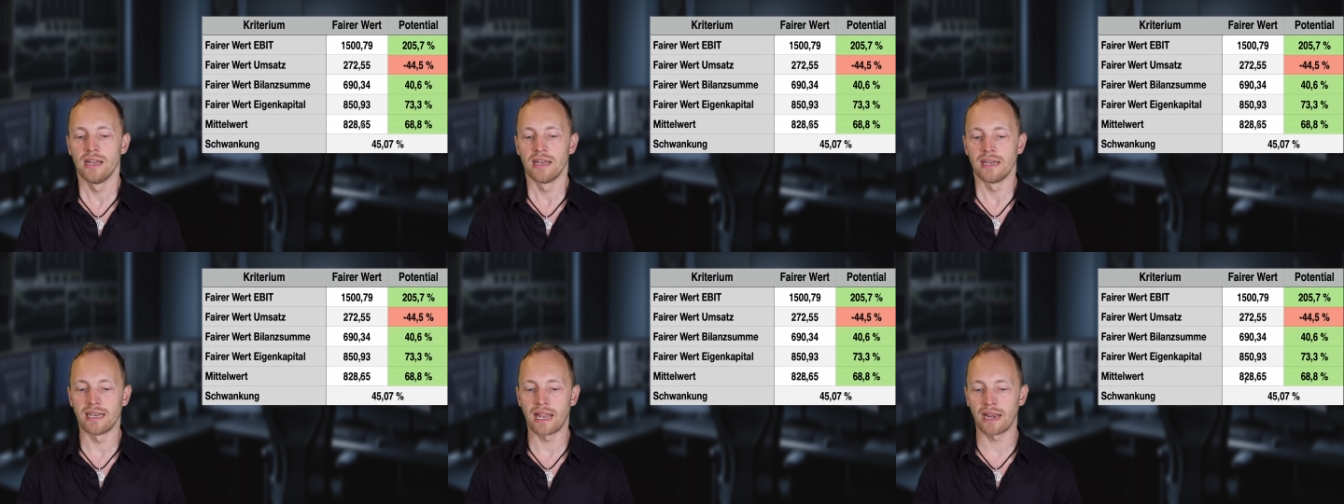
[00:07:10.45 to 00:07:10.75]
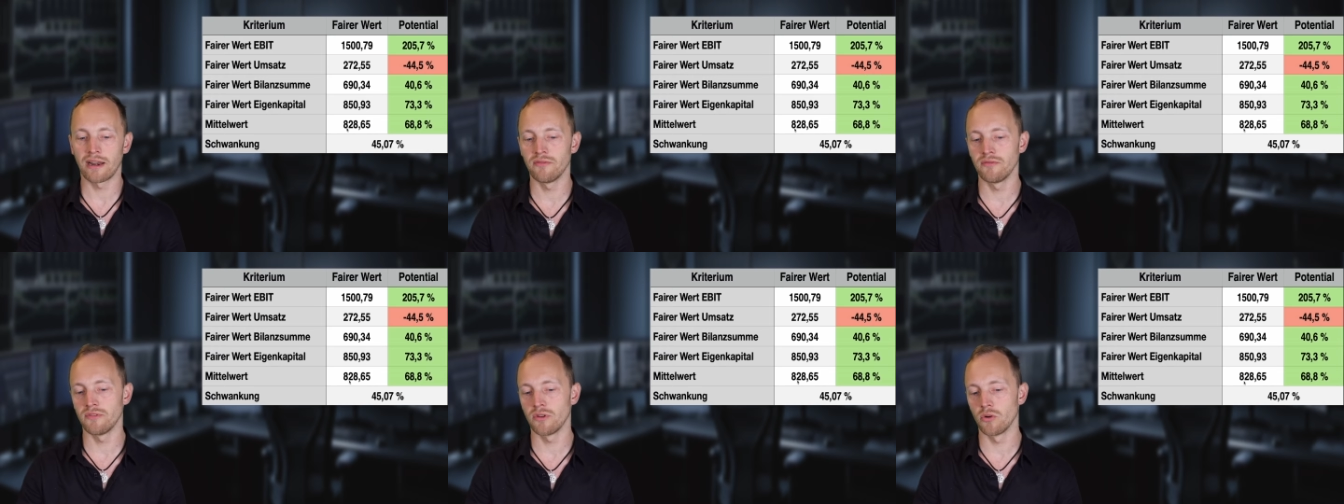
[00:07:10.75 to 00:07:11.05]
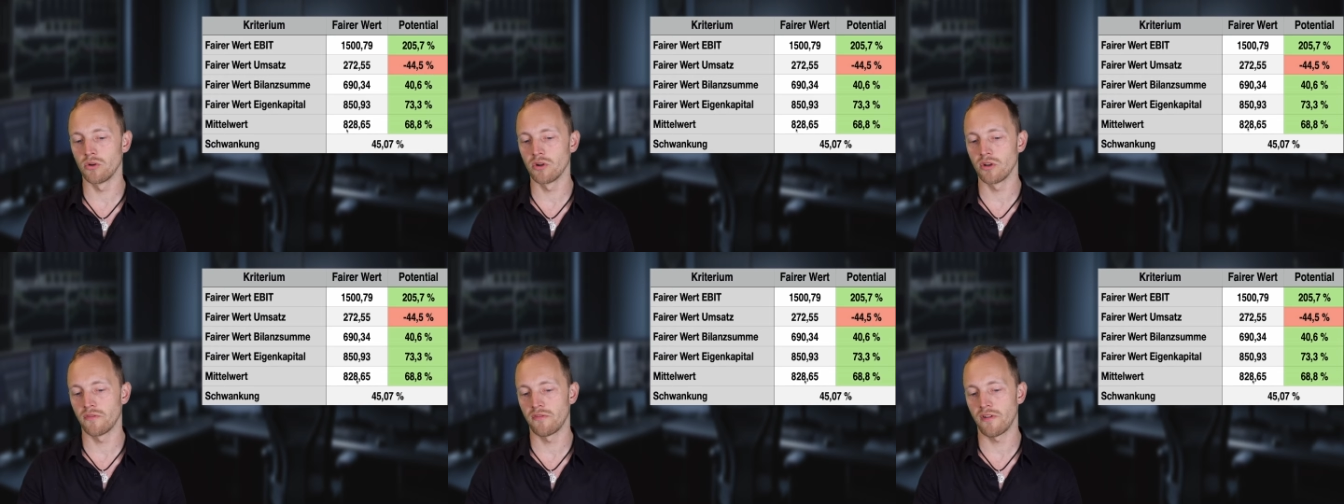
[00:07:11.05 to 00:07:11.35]
landen wir
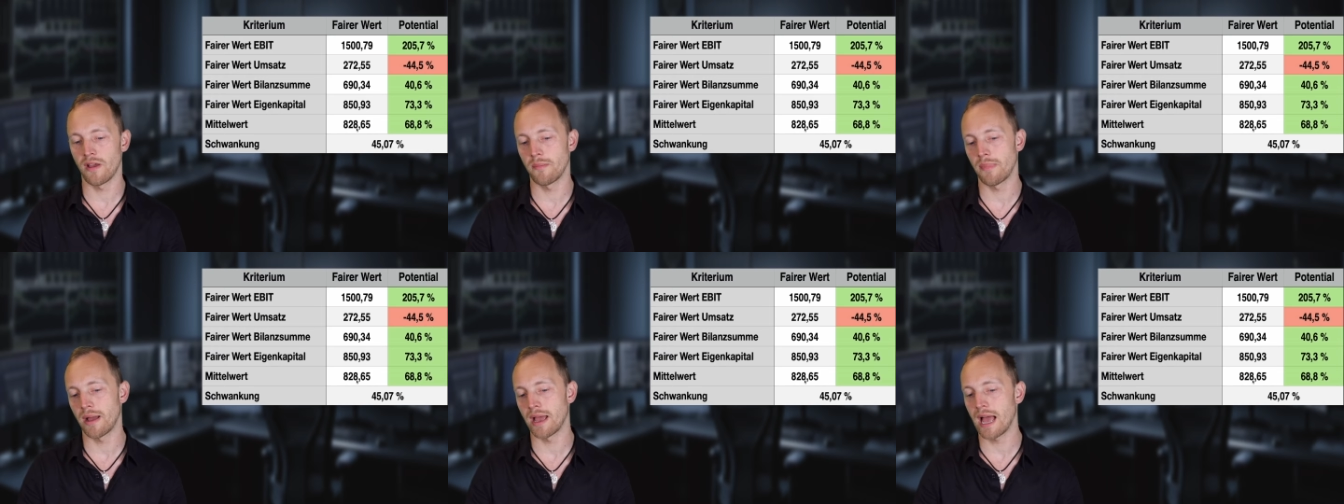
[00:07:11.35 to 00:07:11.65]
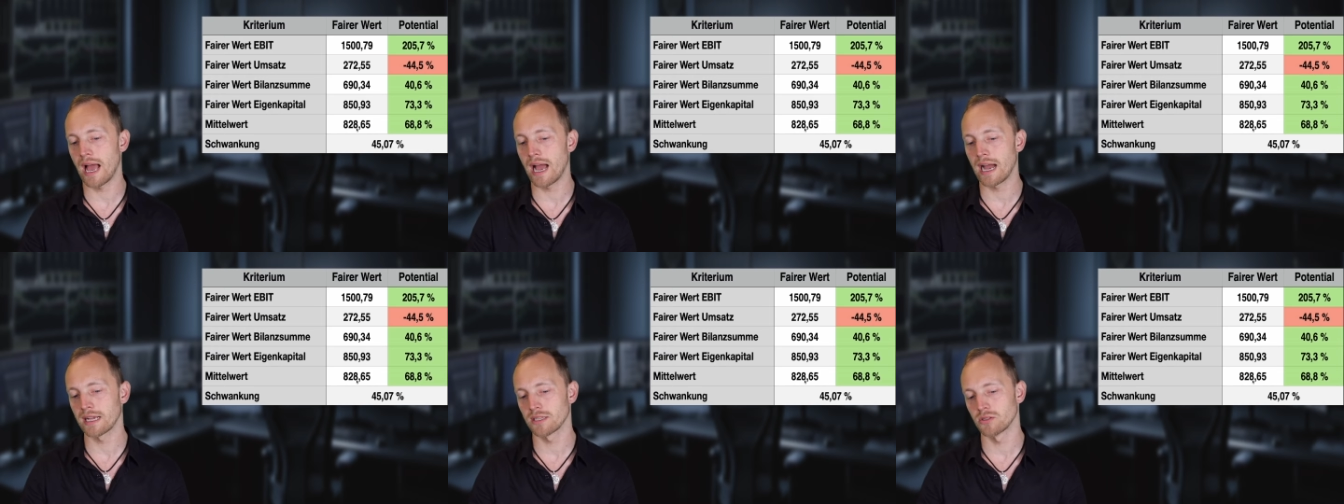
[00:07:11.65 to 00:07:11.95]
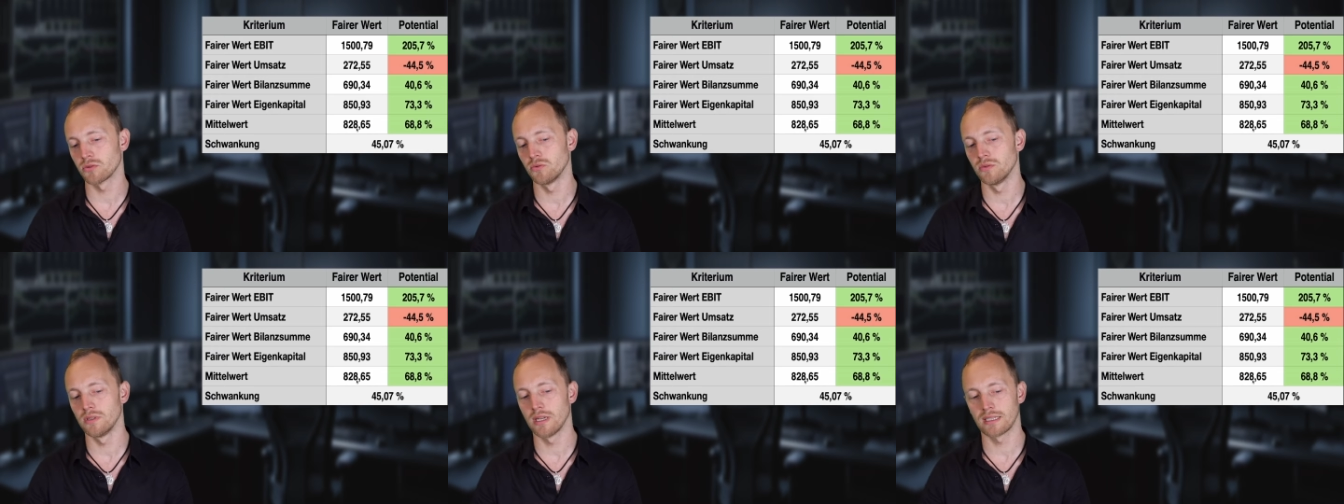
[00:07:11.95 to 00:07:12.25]
ungefähr bei
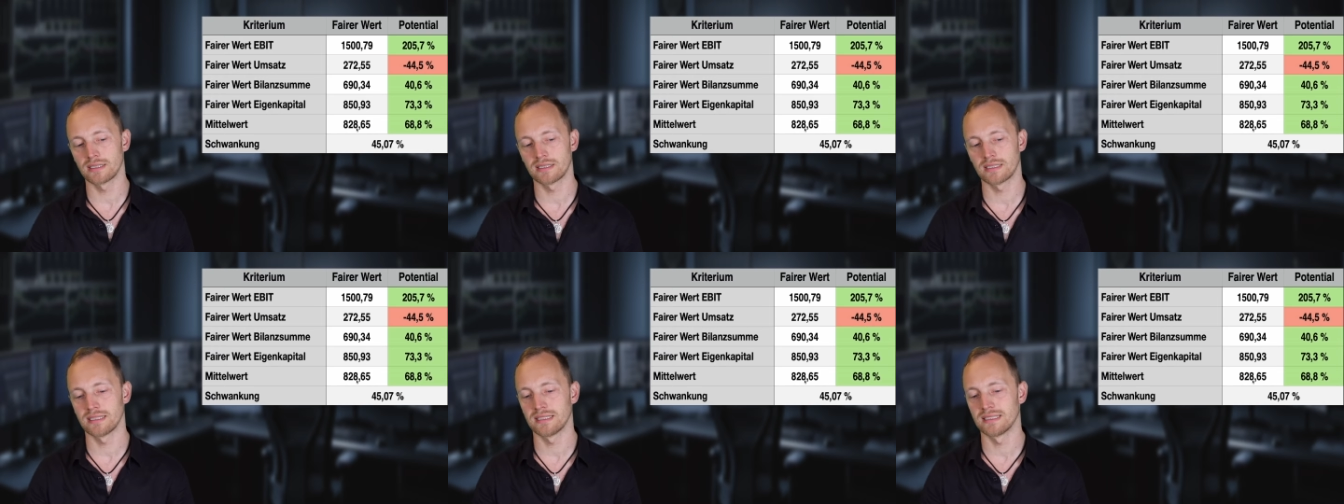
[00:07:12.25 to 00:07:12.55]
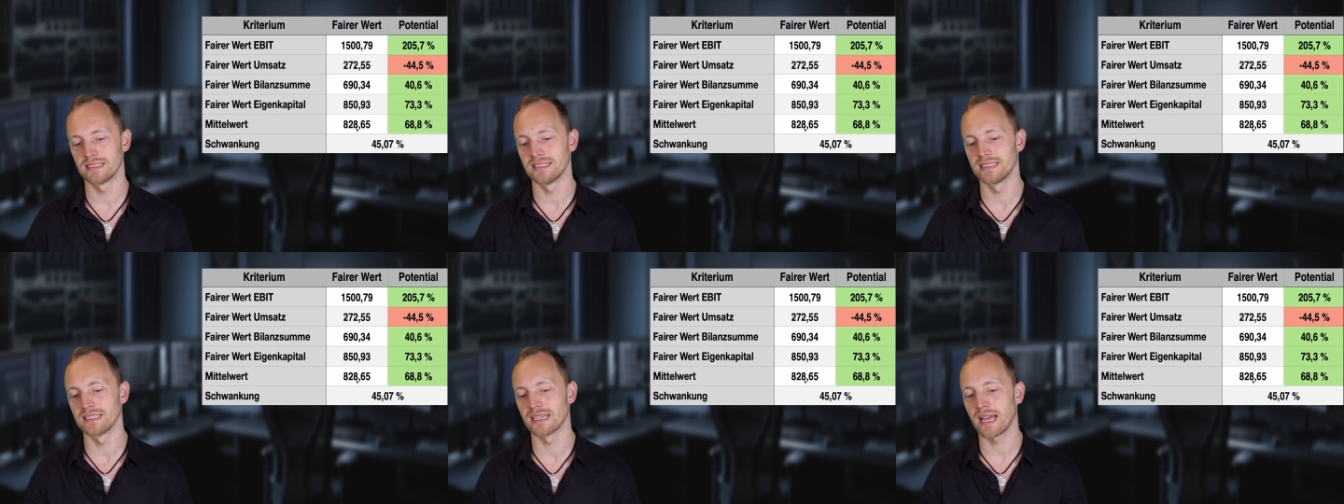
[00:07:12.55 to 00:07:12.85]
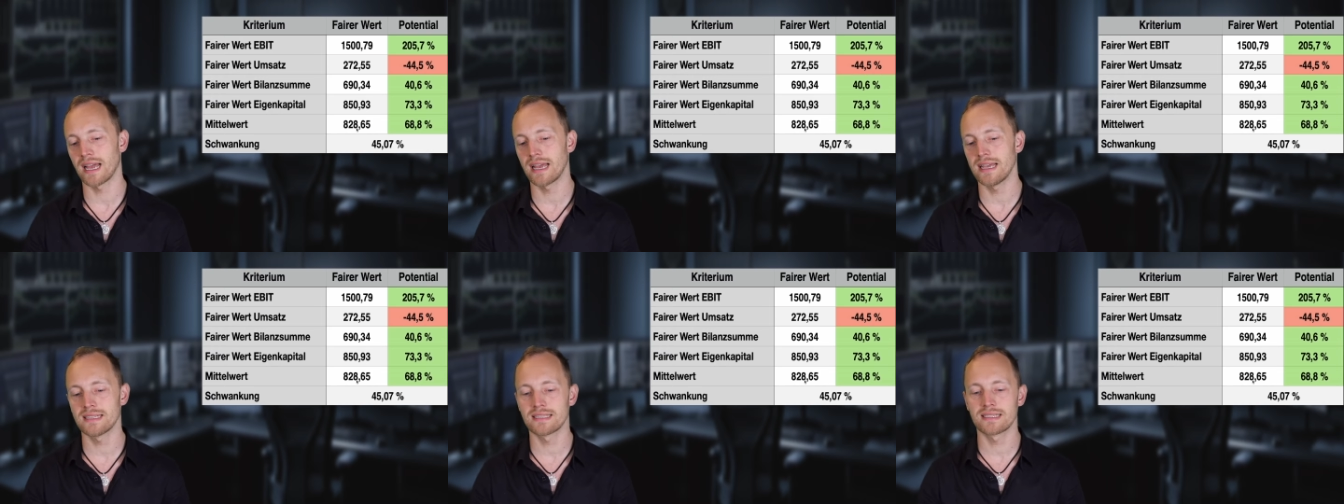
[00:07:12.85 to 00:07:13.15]

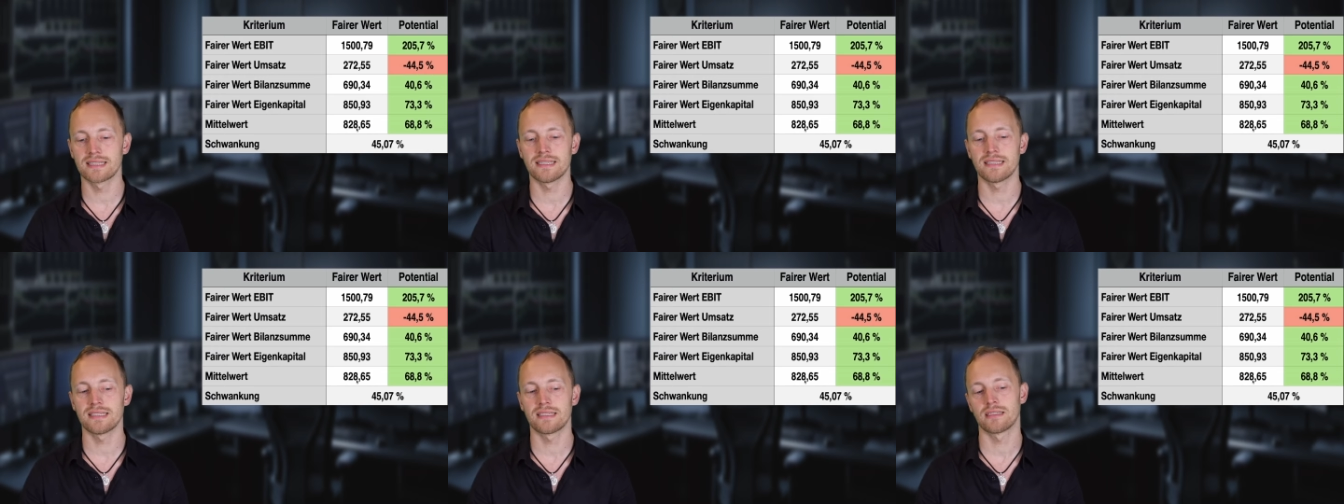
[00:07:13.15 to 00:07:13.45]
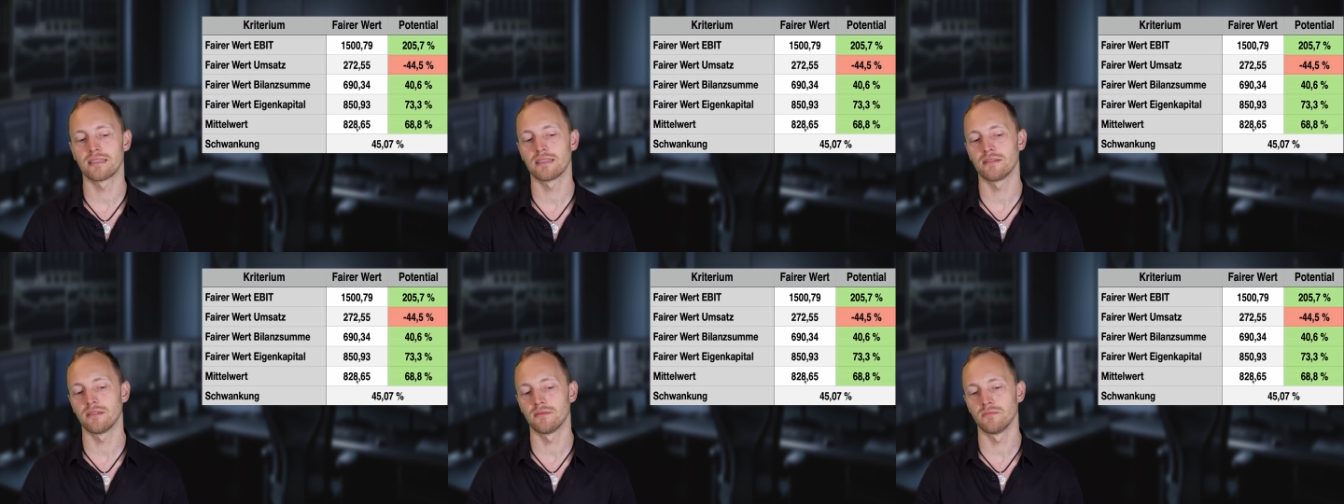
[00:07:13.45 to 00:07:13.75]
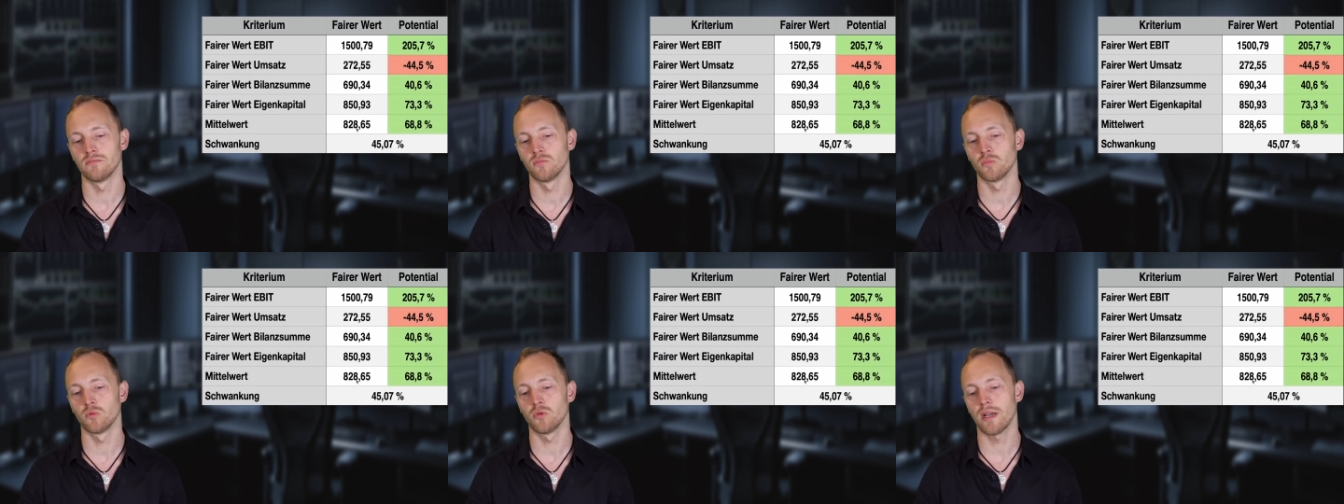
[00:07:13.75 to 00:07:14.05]
830
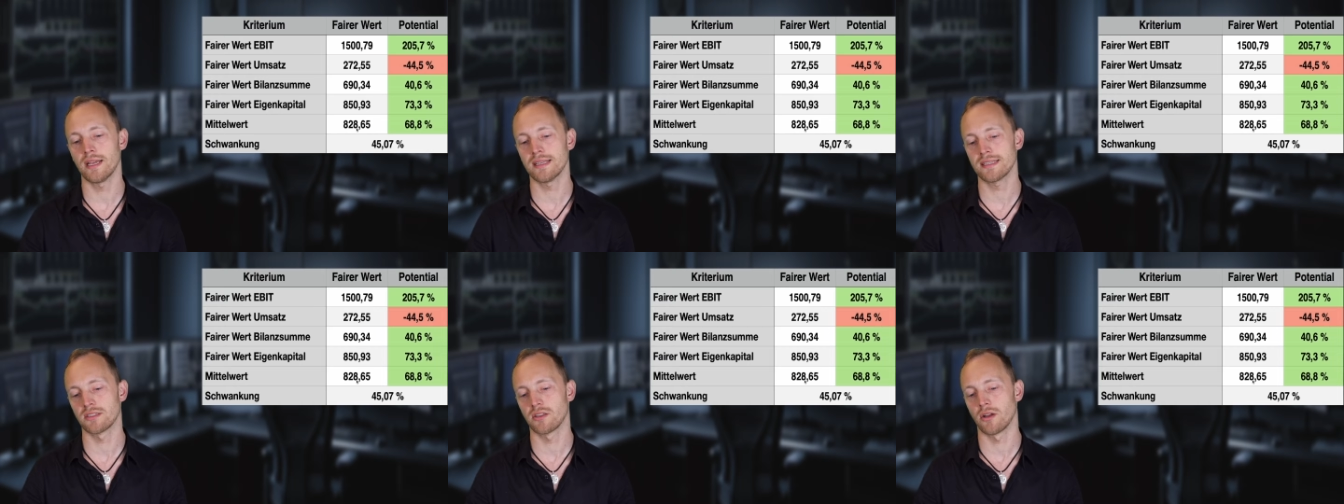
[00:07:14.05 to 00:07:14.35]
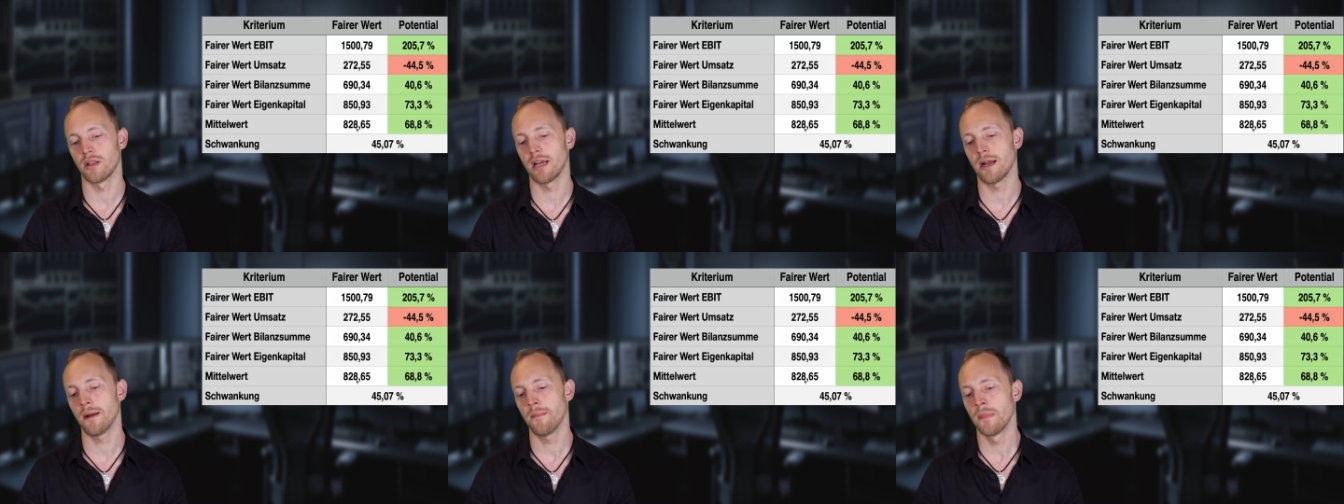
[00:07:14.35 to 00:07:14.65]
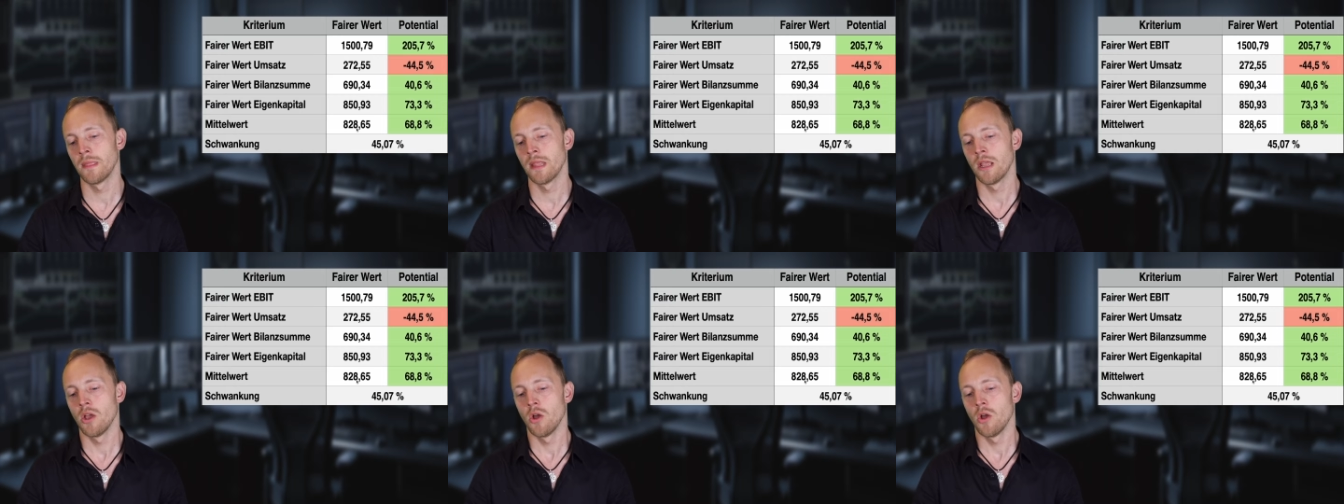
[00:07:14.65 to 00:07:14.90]
ähm, US-Dollar.